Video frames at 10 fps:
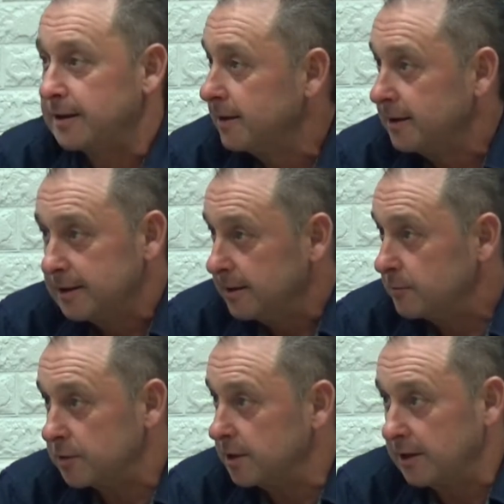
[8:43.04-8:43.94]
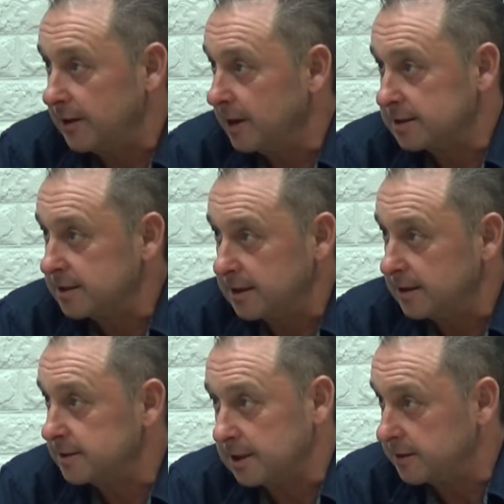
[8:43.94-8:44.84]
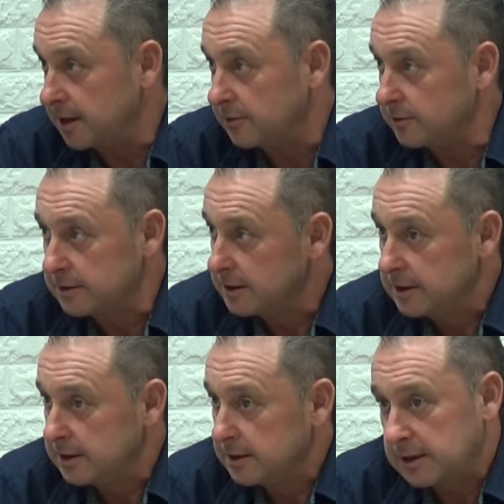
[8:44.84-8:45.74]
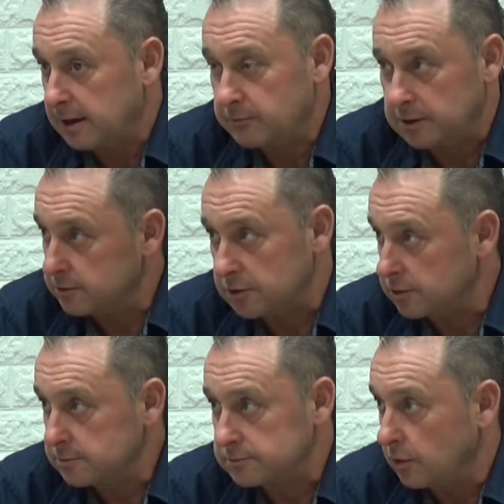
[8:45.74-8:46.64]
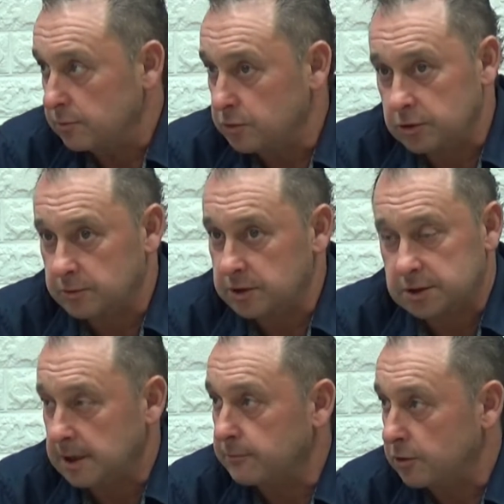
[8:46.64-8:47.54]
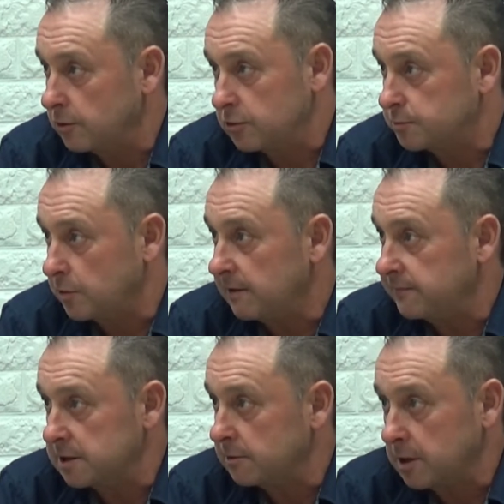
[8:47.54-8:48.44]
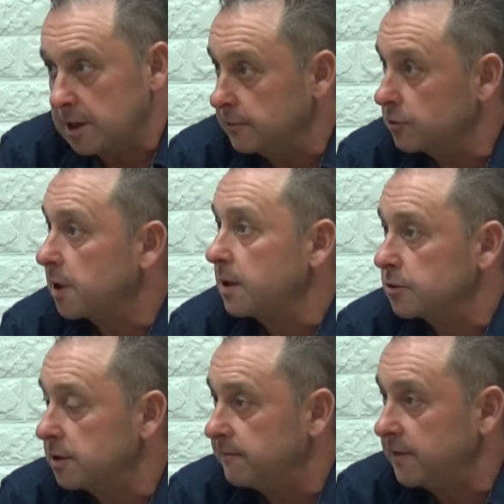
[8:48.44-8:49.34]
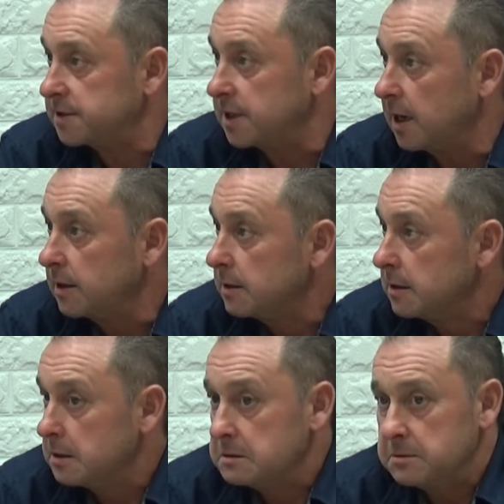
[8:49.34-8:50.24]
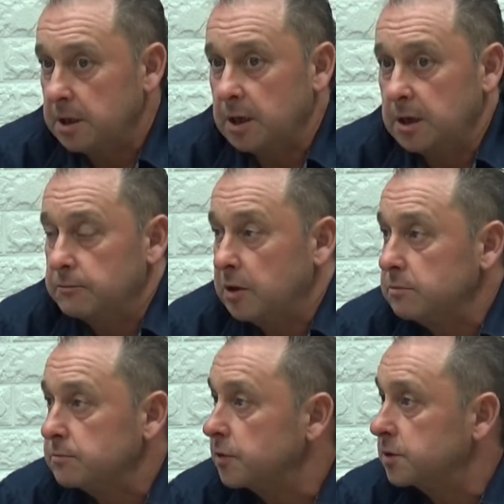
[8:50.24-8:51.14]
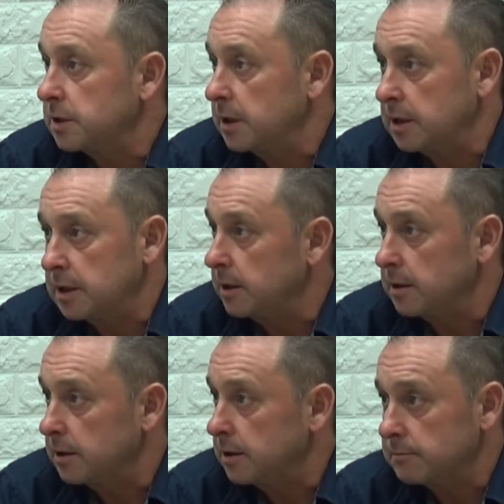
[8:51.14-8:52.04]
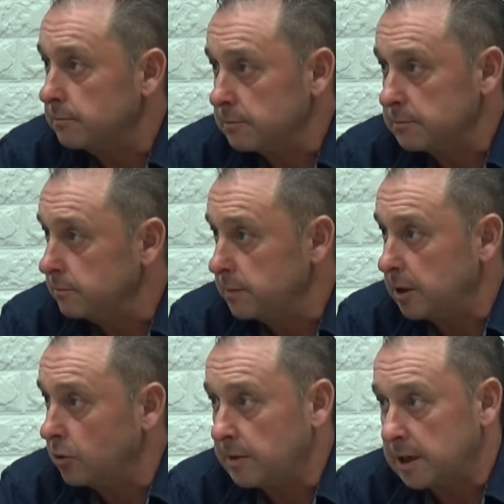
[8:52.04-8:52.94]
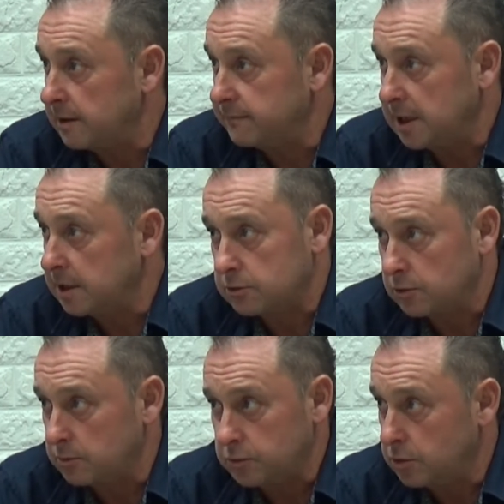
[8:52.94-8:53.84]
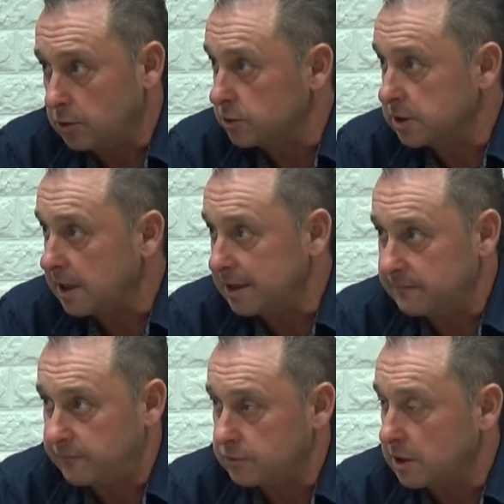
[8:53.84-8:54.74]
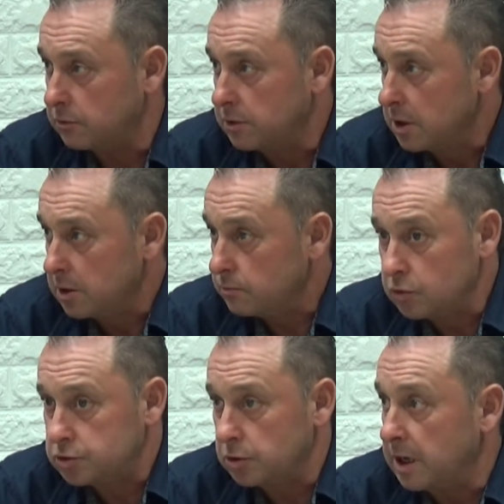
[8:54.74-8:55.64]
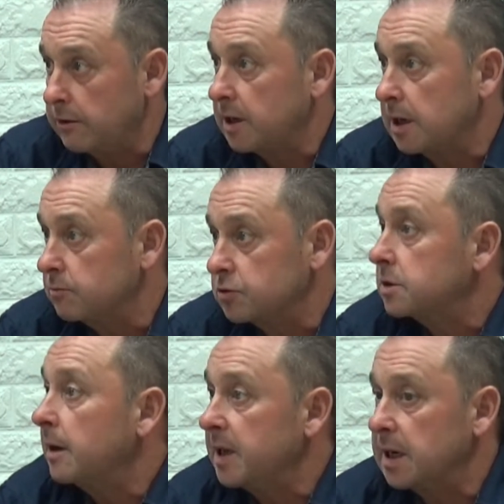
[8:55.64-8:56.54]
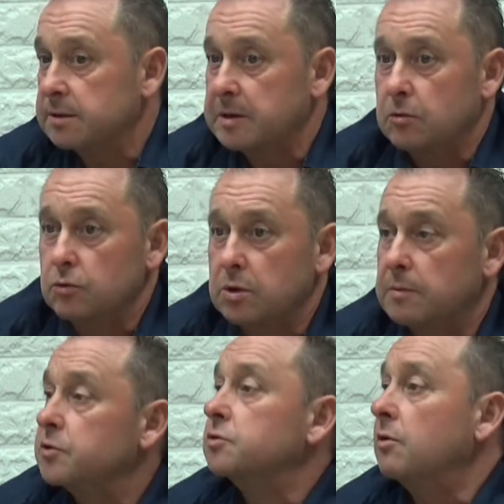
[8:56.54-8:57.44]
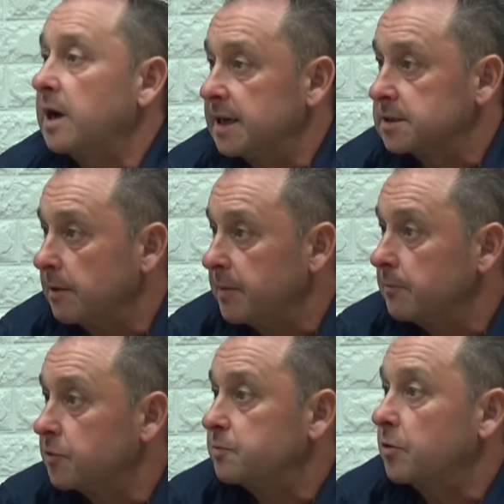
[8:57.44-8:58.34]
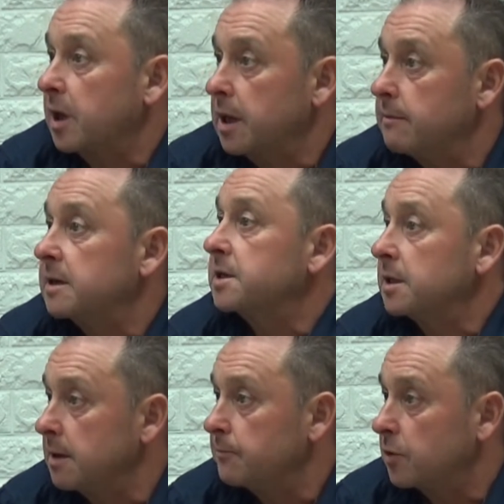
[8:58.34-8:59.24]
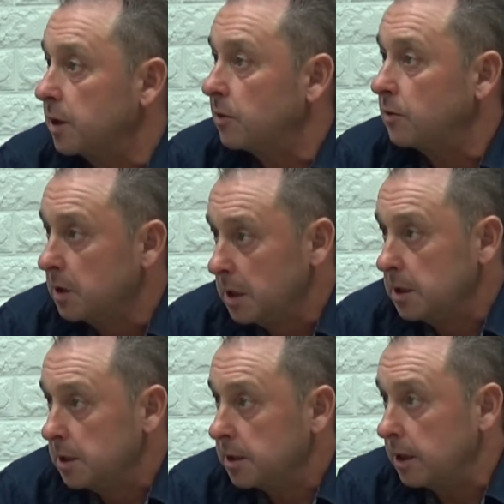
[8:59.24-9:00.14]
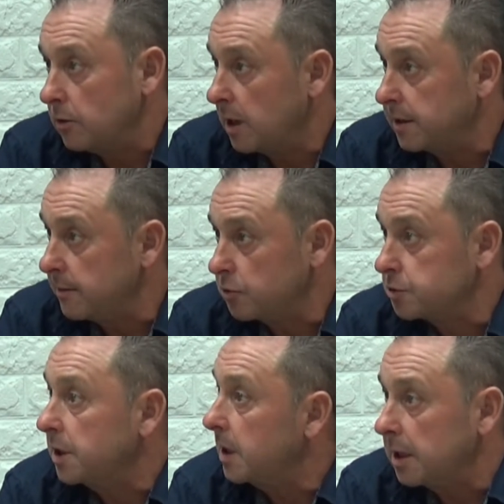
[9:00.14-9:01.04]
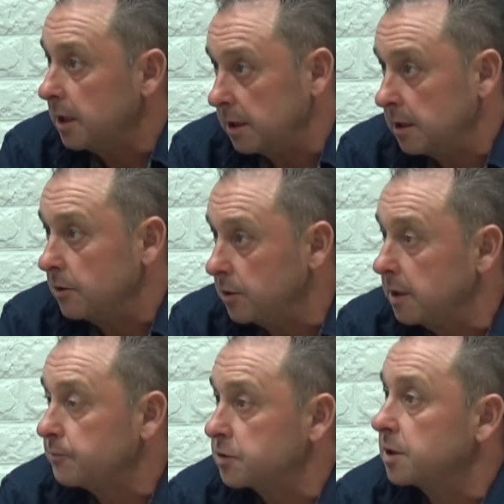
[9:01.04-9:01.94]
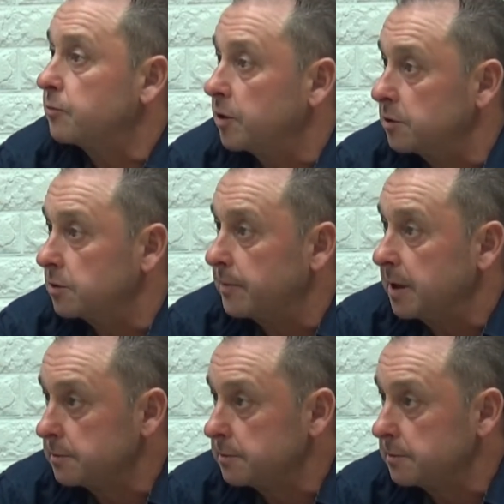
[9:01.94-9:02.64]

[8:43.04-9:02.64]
10 pues, días en Santiago, que bueno, todo el mundo pues, estábamos locos por la fiesta, porque eran dos años sin fiesta y bueno, pues eh, bien o mal, al final todo el mundo ha disfrutado mucho y ahora, claro, pues también la Semana Cultural, pues con ganas también, pues porque llevas ya tiempo que no, que no lo hacemos y, oye, pues es bonito también.